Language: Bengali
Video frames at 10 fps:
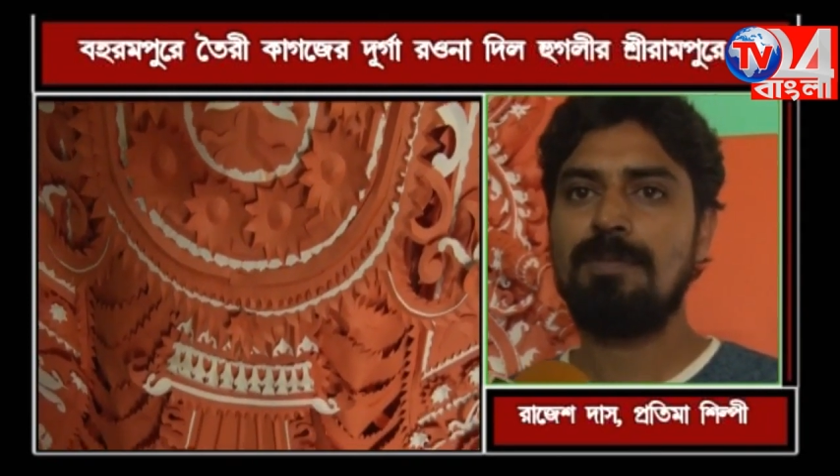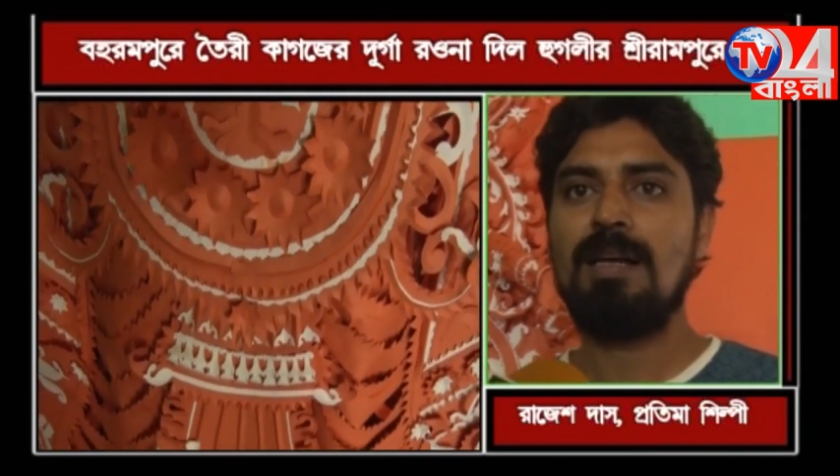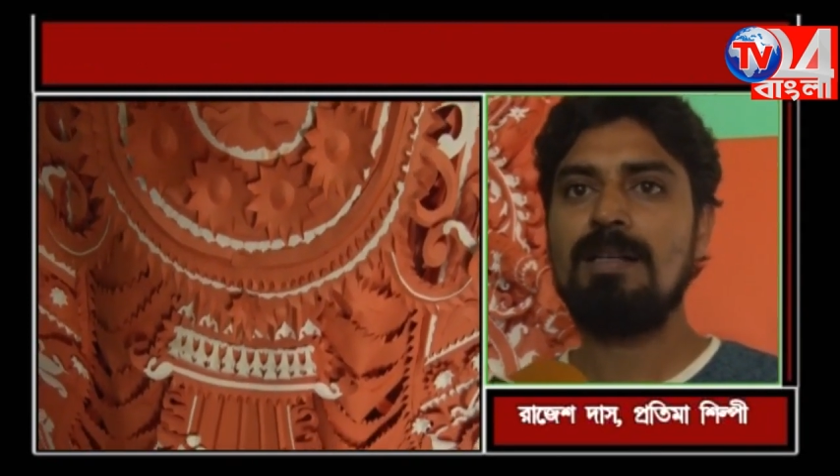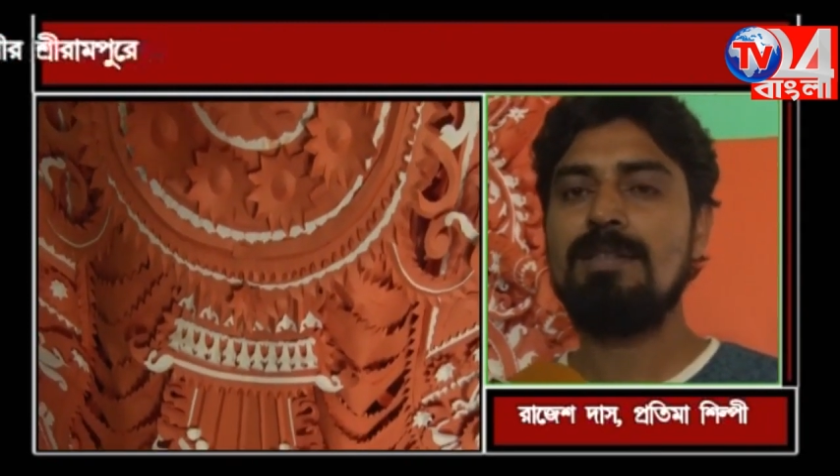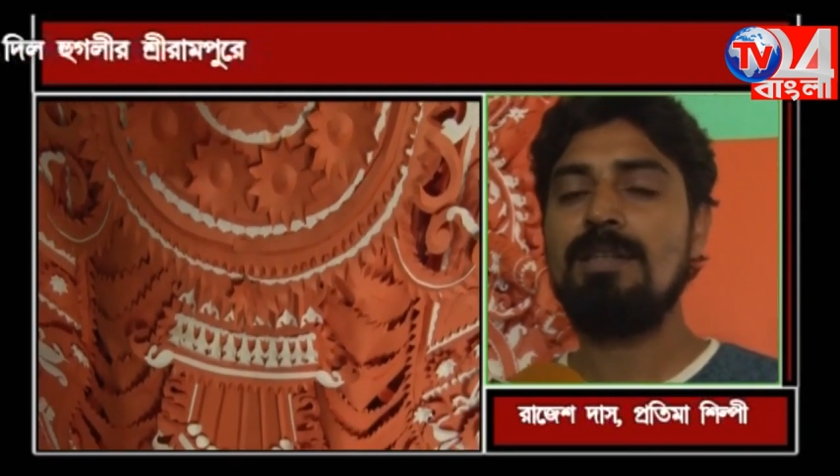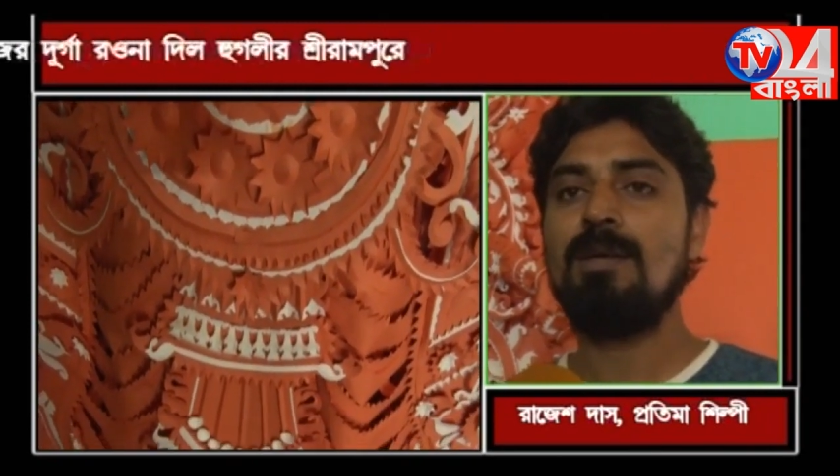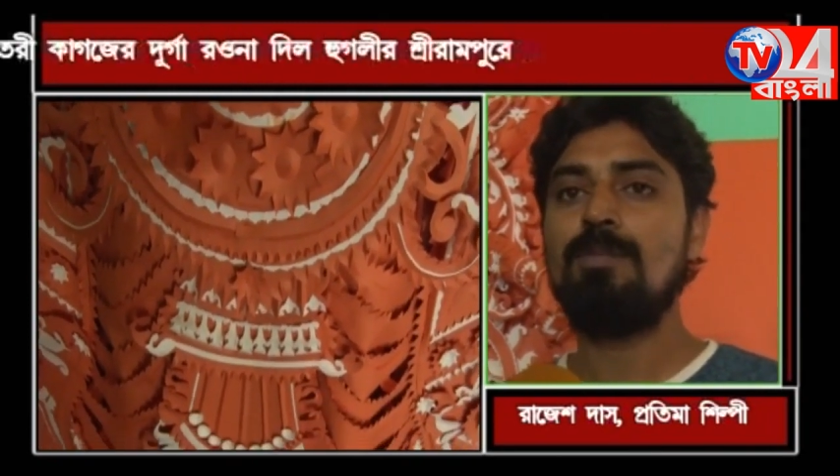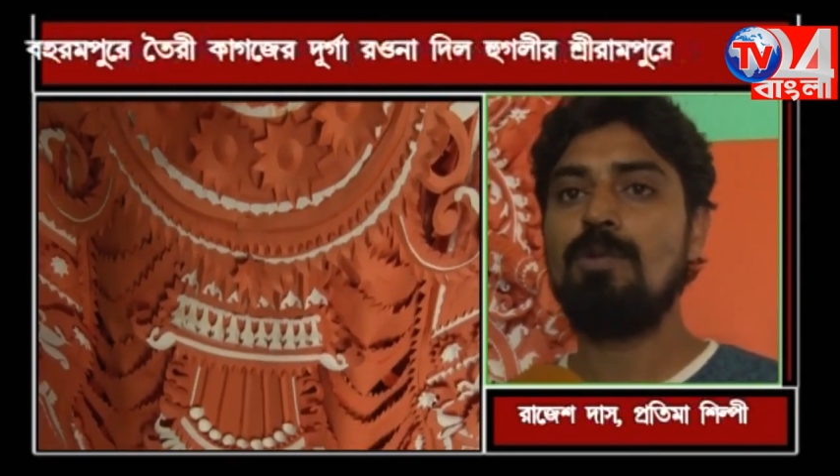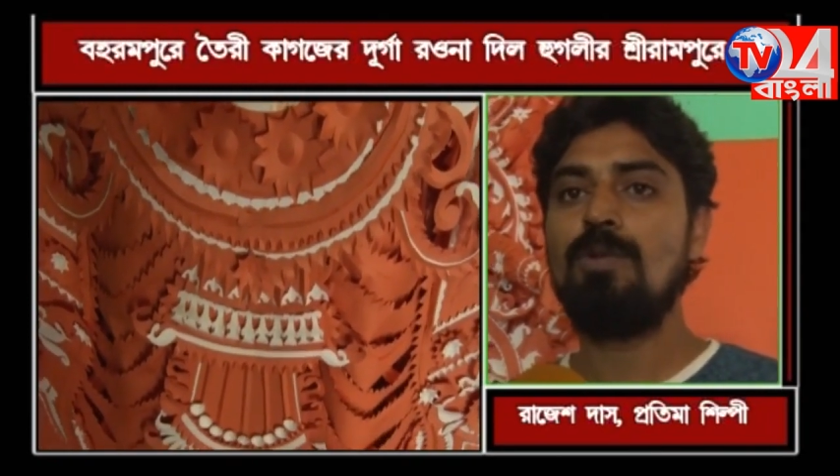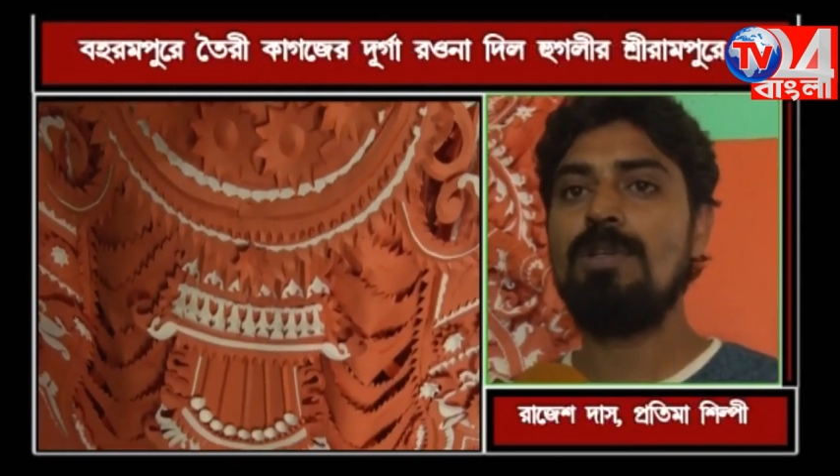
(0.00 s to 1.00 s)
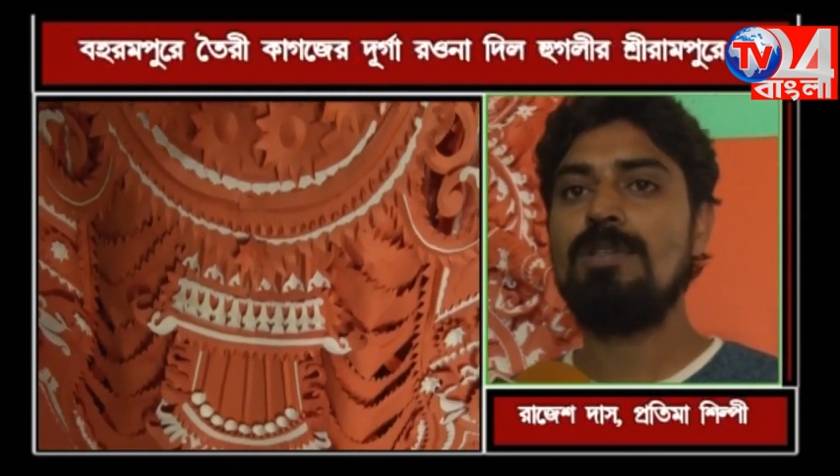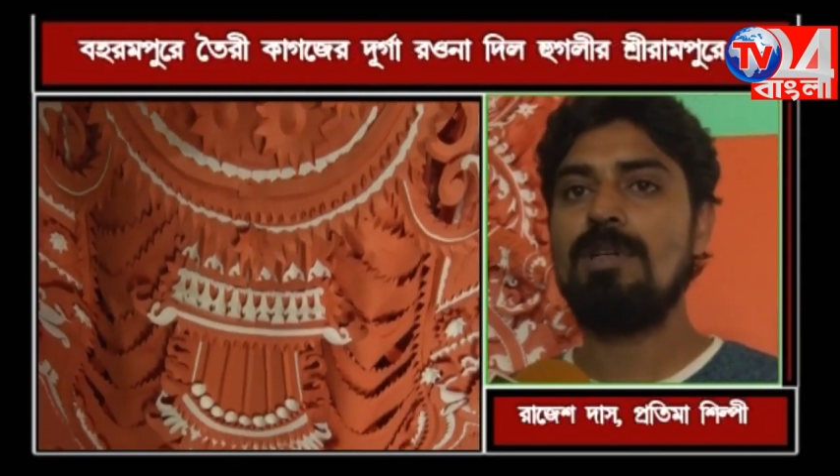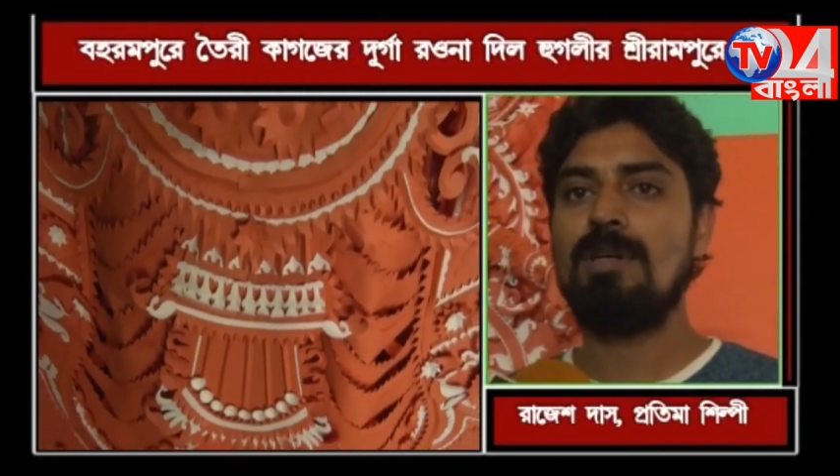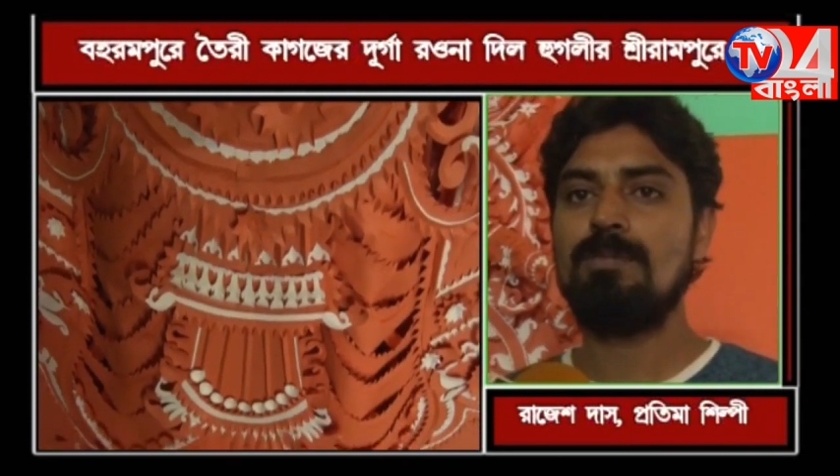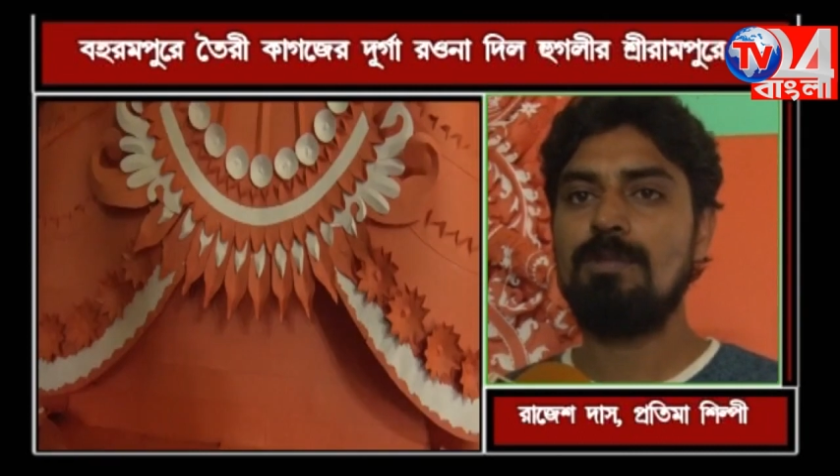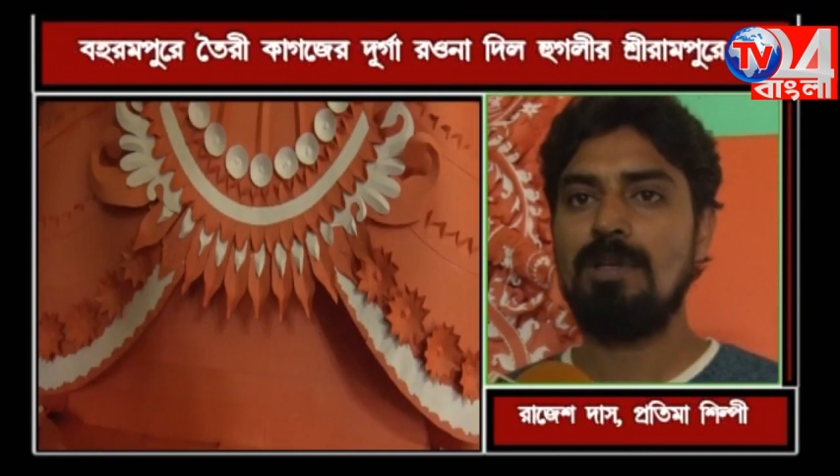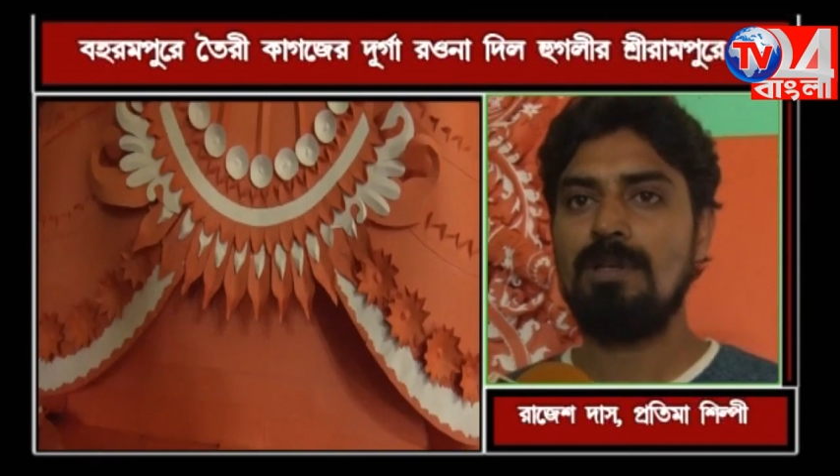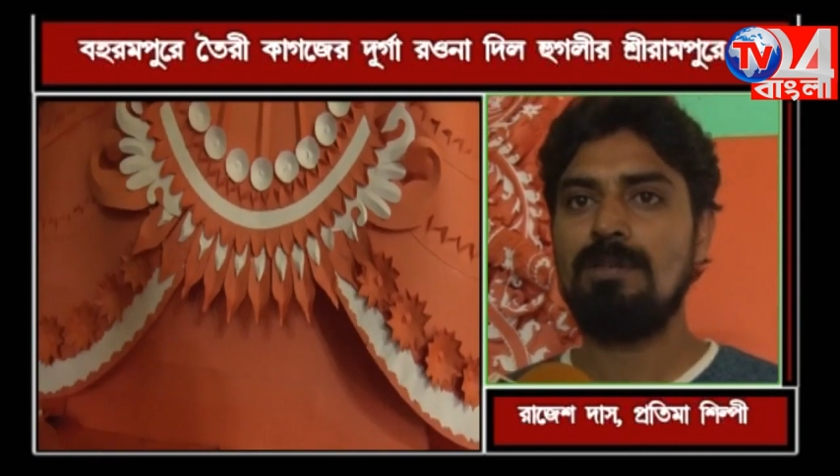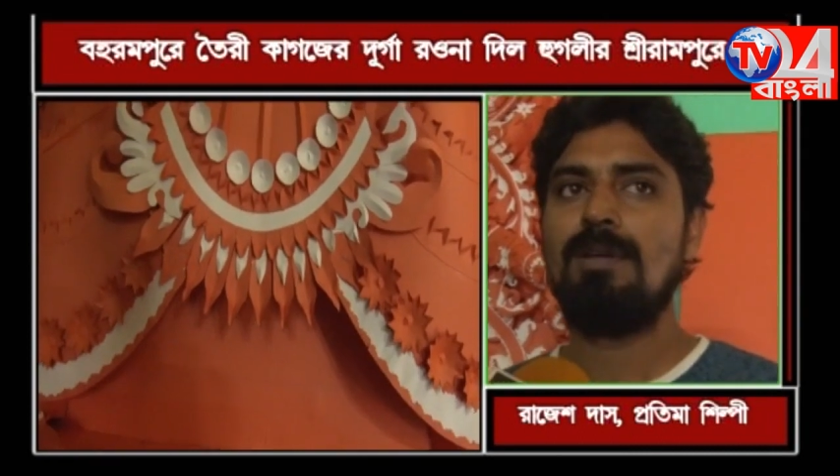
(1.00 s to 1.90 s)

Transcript: এটা শ্রীরামপুর হুগলি শ্রীরামপুরে